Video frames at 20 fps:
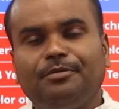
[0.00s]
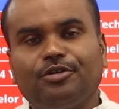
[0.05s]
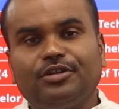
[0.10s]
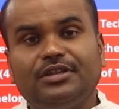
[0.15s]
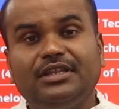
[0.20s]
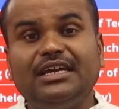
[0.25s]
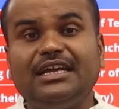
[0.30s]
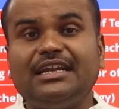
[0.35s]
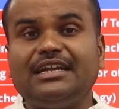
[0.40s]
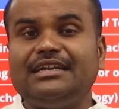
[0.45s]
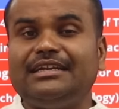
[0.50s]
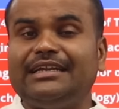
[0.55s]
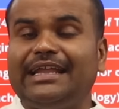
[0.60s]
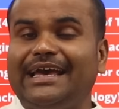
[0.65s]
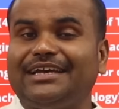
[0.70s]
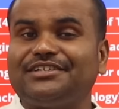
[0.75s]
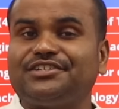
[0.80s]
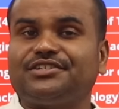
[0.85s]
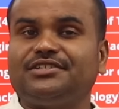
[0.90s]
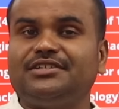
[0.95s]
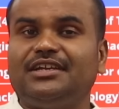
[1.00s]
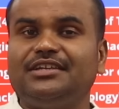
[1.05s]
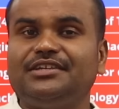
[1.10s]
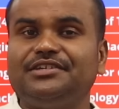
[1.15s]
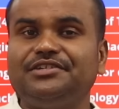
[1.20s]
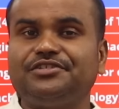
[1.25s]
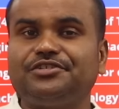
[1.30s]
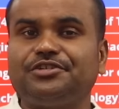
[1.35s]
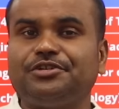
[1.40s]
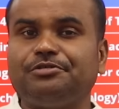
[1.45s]
போகிறது நேஷ்னல்
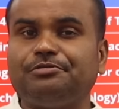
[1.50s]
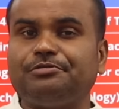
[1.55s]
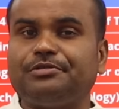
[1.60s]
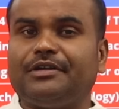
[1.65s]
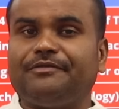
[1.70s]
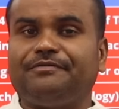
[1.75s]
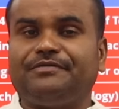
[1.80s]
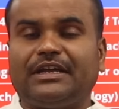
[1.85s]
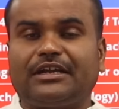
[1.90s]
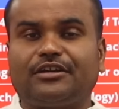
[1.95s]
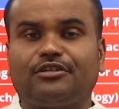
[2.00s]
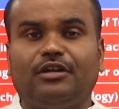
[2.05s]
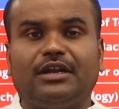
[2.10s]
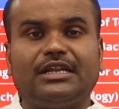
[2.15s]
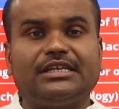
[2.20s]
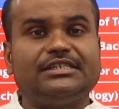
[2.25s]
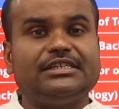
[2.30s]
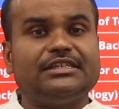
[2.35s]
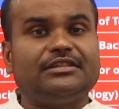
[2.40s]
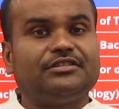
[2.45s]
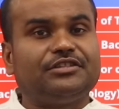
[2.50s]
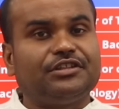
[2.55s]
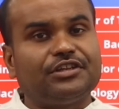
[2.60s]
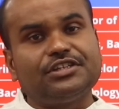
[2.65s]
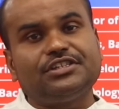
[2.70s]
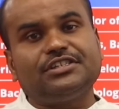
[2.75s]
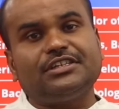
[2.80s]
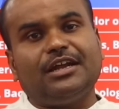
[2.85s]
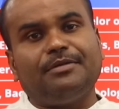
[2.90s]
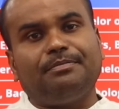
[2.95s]
இன்ஸ்டிடியூட் ஆஃப் டெக்னாலஜி
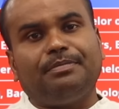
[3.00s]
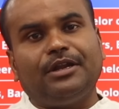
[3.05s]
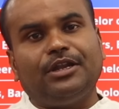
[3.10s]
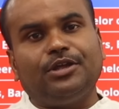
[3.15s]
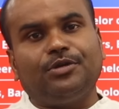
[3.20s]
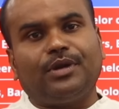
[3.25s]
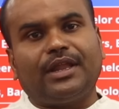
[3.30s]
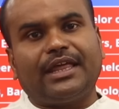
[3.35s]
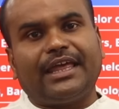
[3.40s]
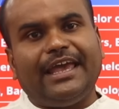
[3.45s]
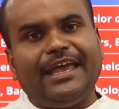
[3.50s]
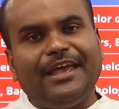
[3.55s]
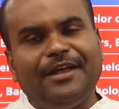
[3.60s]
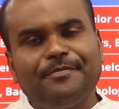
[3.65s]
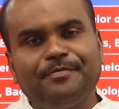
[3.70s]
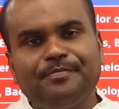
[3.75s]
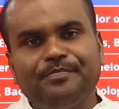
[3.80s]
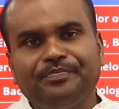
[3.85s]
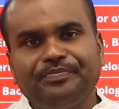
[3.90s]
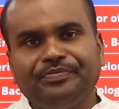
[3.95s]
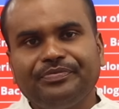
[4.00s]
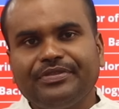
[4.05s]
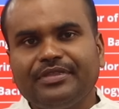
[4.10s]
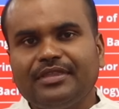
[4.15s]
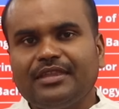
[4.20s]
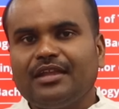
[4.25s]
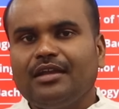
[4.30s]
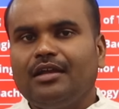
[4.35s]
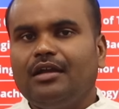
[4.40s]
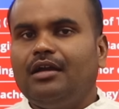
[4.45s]
திருச்சிராப்பள்ளியுடைய
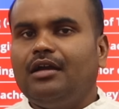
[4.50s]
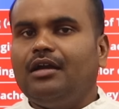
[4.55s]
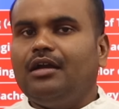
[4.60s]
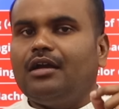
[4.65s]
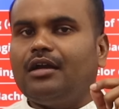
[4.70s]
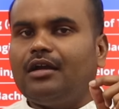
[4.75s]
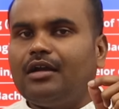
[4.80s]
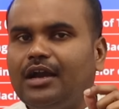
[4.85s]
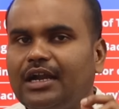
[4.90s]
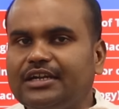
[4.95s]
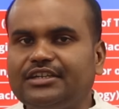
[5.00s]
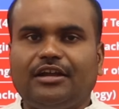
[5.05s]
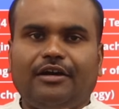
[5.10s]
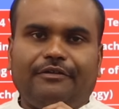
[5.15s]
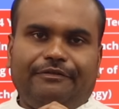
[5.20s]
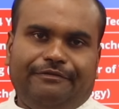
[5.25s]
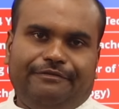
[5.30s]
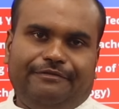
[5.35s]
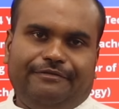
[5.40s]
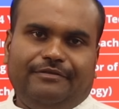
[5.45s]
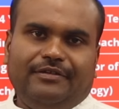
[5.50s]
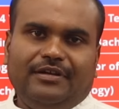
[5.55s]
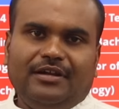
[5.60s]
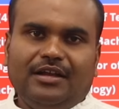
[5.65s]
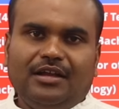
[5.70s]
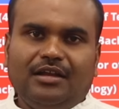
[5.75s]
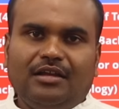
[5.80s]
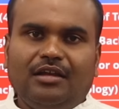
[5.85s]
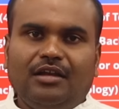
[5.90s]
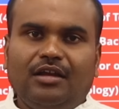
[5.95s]
கட் ஆஃப்
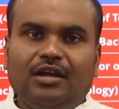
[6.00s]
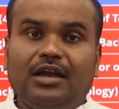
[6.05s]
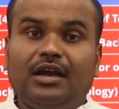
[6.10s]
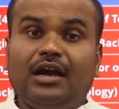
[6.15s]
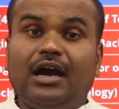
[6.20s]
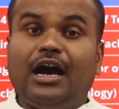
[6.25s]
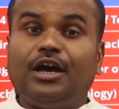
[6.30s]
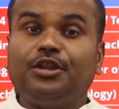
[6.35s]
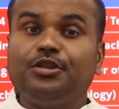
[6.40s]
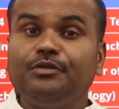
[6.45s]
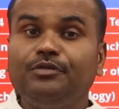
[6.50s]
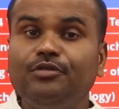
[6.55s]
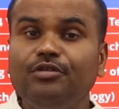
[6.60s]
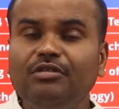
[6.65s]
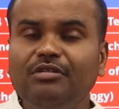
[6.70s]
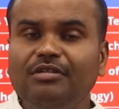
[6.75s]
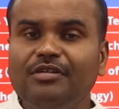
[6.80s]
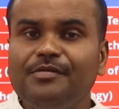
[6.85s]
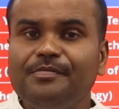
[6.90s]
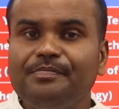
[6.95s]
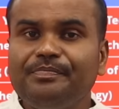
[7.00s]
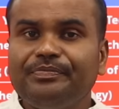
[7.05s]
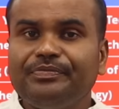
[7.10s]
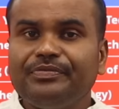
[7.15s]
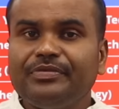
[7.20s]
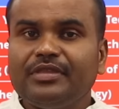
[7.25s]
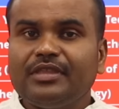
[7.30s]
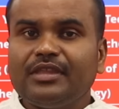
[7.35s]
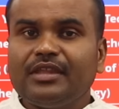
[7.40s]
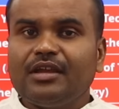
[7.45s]
அதுவும்
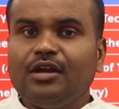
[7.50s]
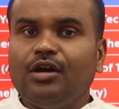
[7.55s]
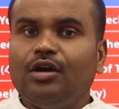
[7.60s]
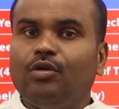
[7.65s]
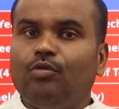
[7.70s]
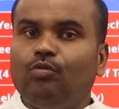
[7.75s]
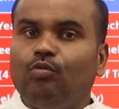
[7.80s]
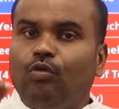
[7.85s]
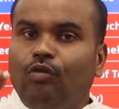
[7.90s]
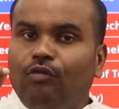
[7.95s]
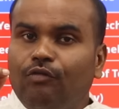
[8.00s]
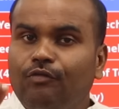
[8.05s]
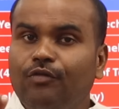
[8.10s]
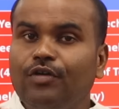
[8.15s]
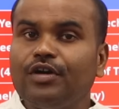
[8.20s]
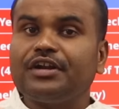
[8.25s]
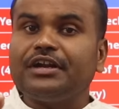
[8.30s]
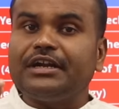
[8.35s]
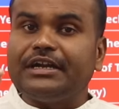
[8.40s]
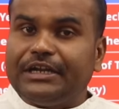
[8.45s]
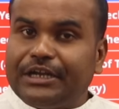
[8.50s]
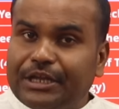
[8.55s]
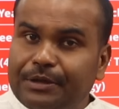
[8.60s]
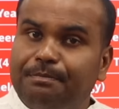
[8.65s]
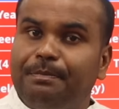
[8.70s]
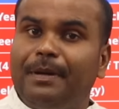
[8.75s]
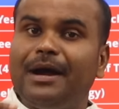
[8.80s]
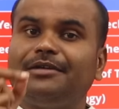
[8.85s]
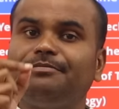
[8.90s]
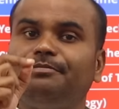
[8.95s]
ஒவ்வொரு
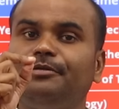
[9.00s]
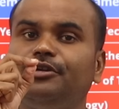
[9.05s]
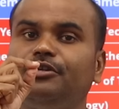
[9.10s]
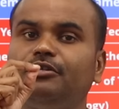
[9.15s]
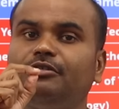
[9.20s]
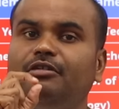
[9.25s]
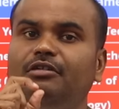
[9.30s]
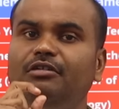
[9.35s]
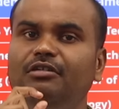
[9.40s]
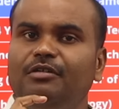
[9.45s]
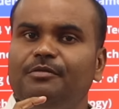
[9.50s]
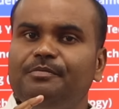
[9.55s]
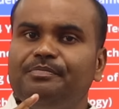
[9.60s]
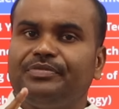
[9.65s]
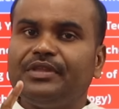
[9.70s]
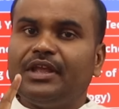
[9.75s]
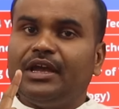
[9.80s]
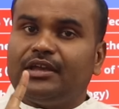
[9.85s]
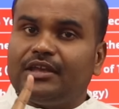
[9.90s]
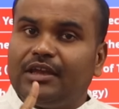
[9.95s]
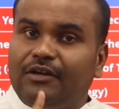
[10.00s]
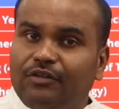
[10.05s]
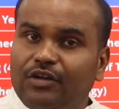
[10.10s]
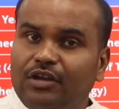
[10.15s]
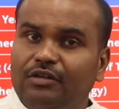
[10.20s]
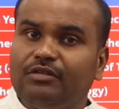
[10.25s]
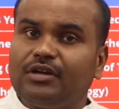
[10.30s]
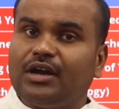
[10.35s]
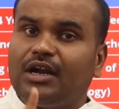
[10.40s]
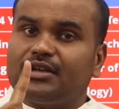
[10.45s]
டிபார்ட்மெண்ட்டுக்கும்
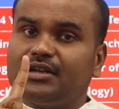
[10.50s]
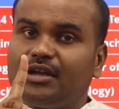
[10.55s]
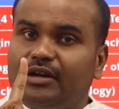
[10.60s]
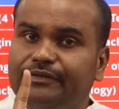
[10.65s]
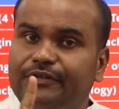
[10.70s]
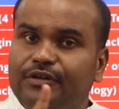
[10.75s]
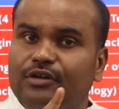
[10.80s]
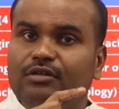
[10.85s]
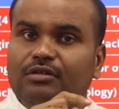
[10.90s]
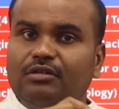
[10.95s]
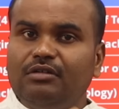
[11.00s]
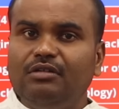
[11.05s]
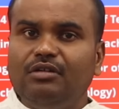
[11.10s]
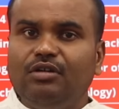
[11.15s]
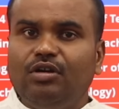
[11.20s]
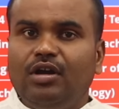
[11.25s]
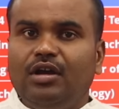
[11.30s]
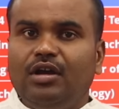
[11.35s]
எவ்வளவு கட் ஆஃப் இருக்கணும்